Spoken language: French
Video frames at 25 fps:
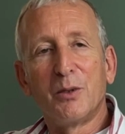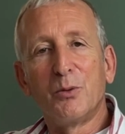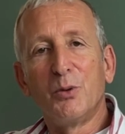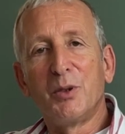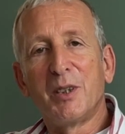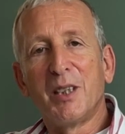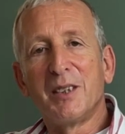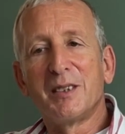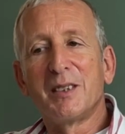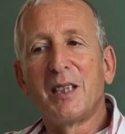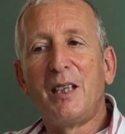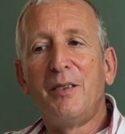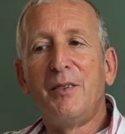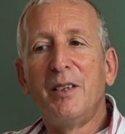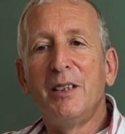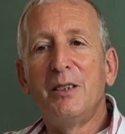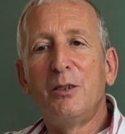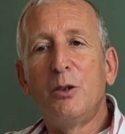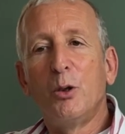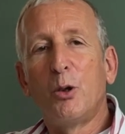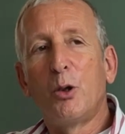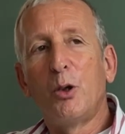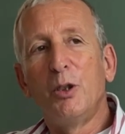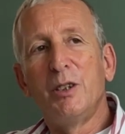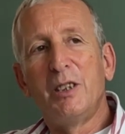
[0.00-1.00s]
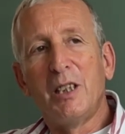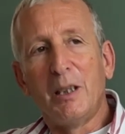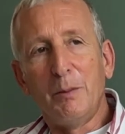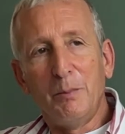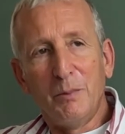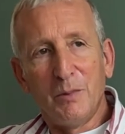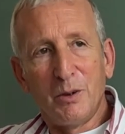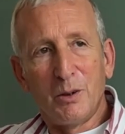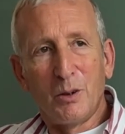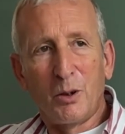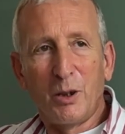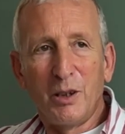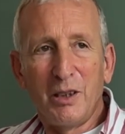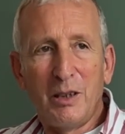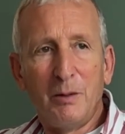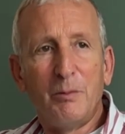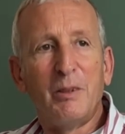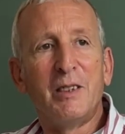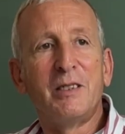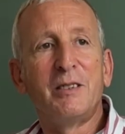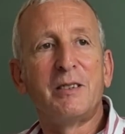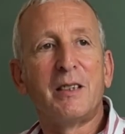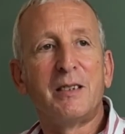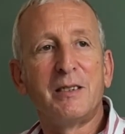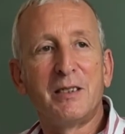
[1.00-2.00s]
tout un travail de
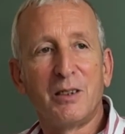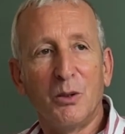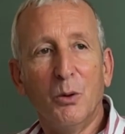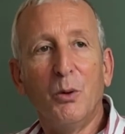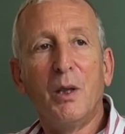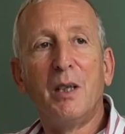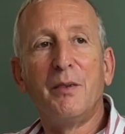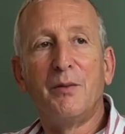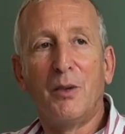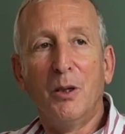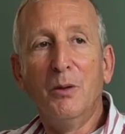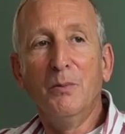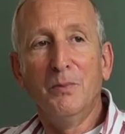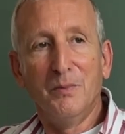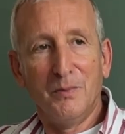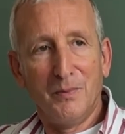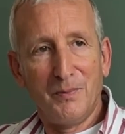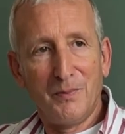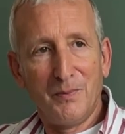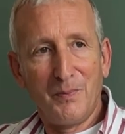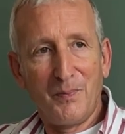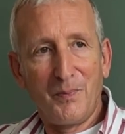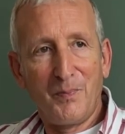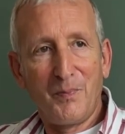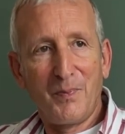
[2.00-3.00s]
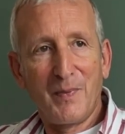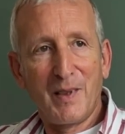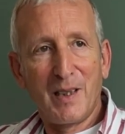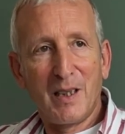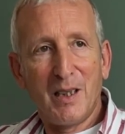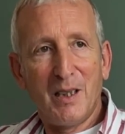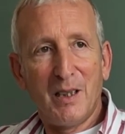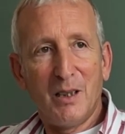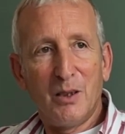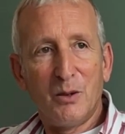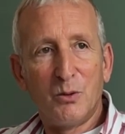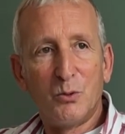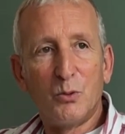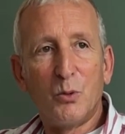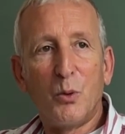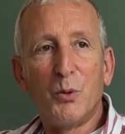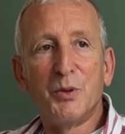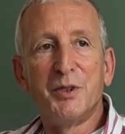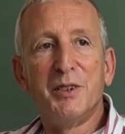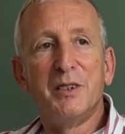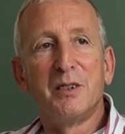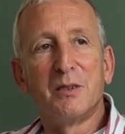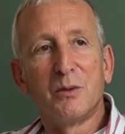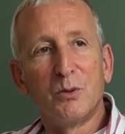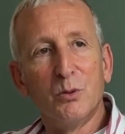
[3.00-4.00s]
redynamisation avant, où
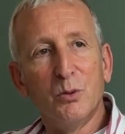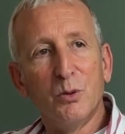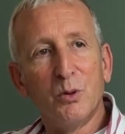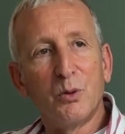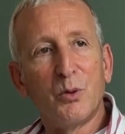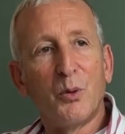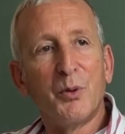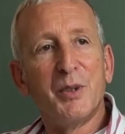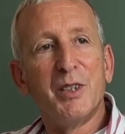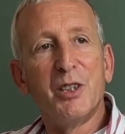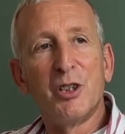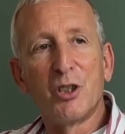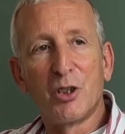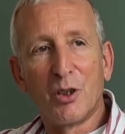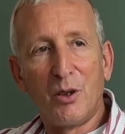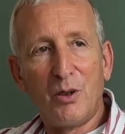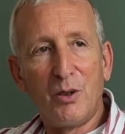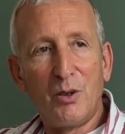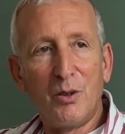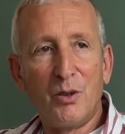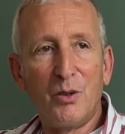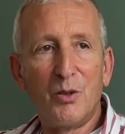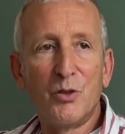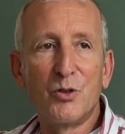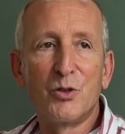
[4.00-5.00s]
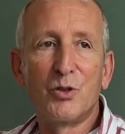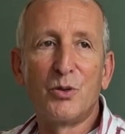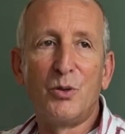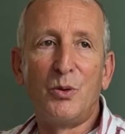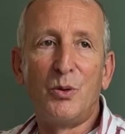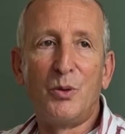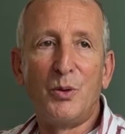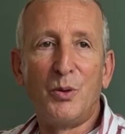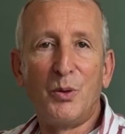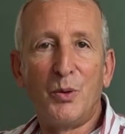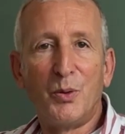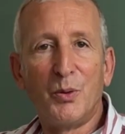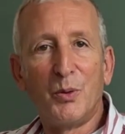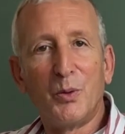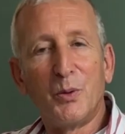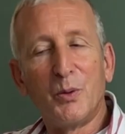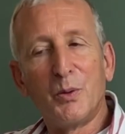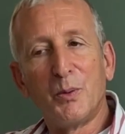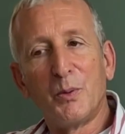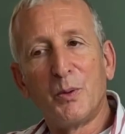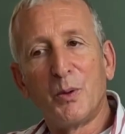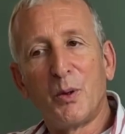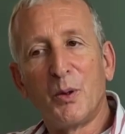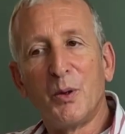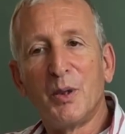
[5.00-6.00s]
on discute, on échange, on,
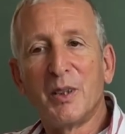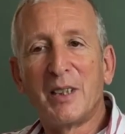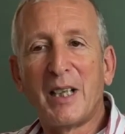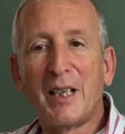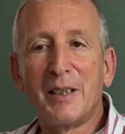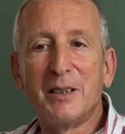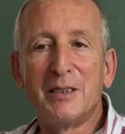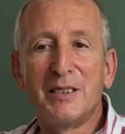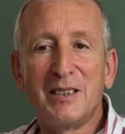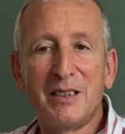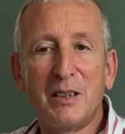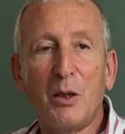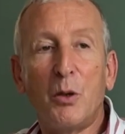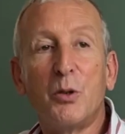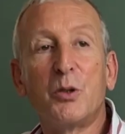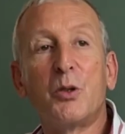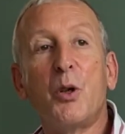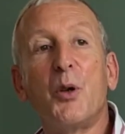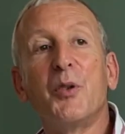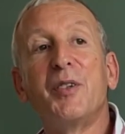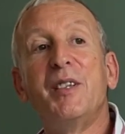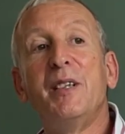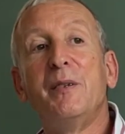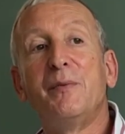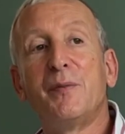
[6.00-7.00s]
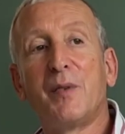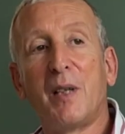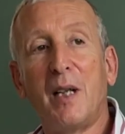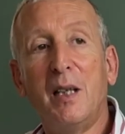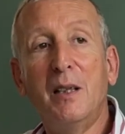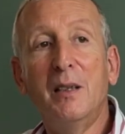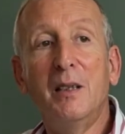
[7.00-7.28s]
on regarde si encore des En